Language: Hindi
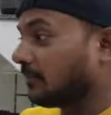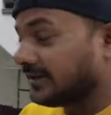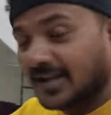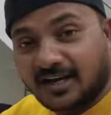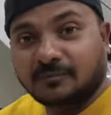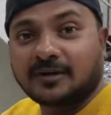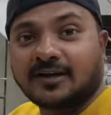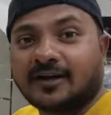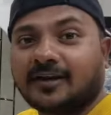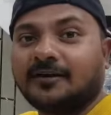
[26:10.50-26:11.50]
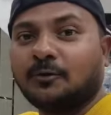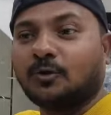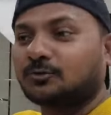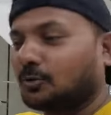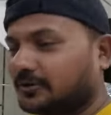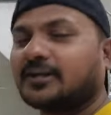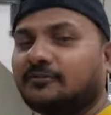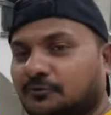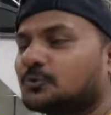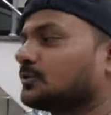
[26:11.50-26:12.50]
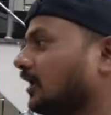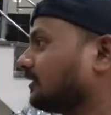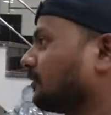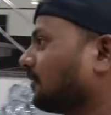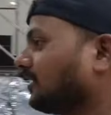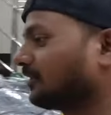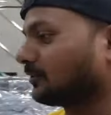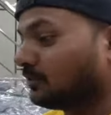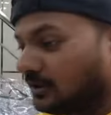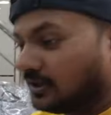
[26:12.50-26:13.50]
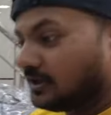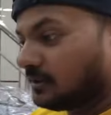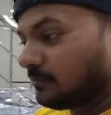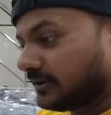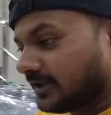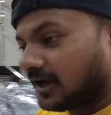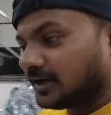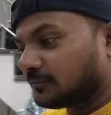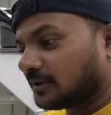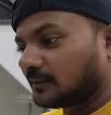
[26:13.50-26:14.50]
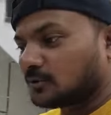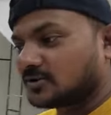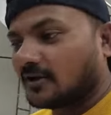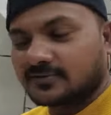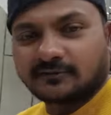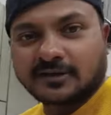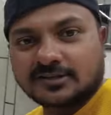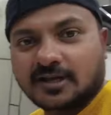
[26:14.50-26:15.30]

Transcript: पर भैया का नंबर अलग है लोग थोड़े से कन्फ्यूज हो जाते हैं मैं बता देता हूँ भैया का नंबर आपको साफ साफ दिख